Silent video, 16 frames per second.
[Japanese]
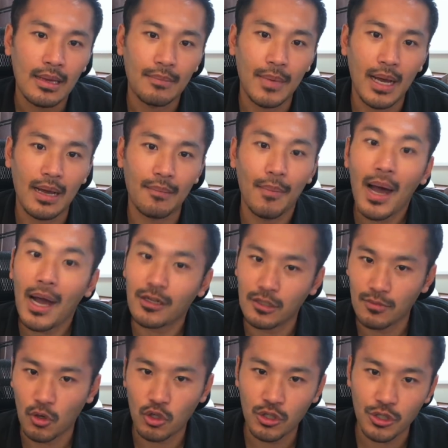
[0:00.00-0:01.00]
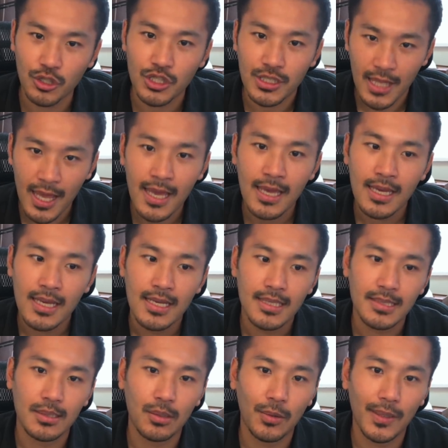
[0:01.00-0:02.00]
まあ、マークも来るしね、
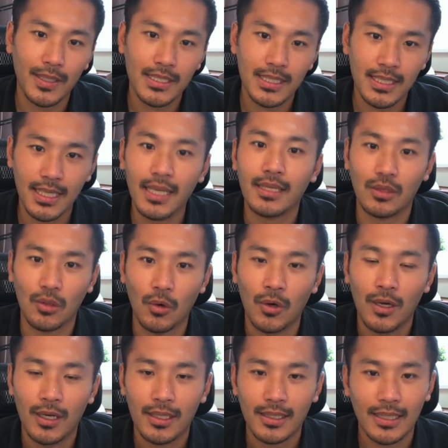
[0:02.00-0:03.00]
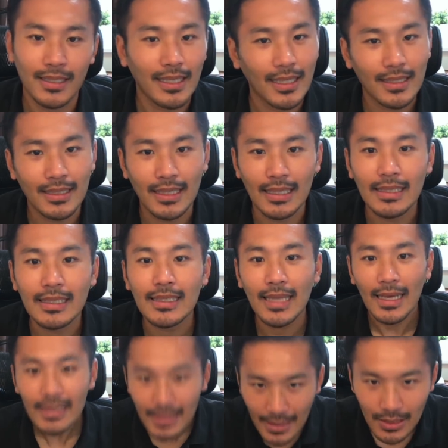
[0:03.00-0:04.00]
そこはしっかりと戦っていき
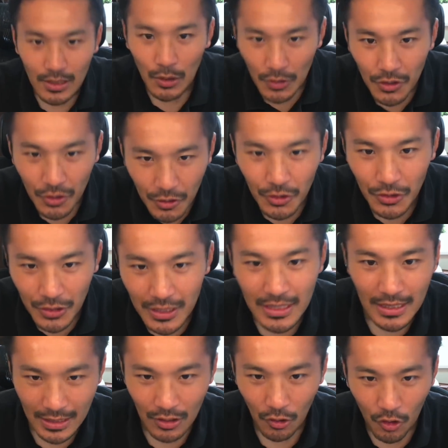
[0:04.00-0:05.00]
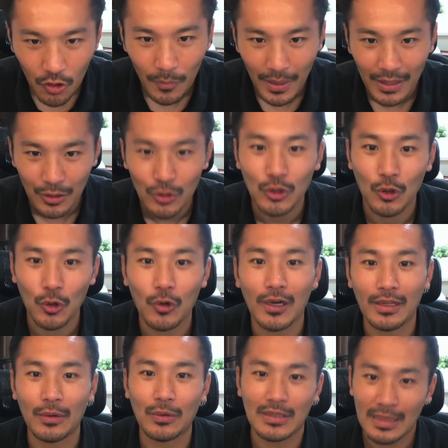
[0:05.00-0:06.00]
たいなという意思表明の動
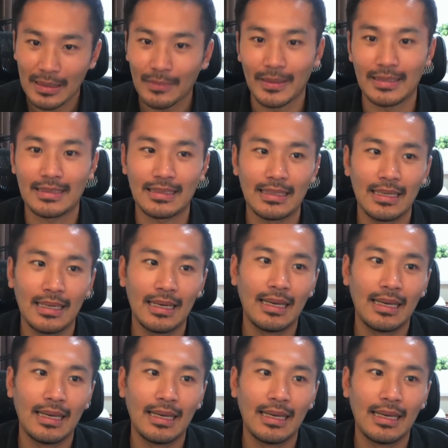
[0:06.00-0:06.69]
画でございます。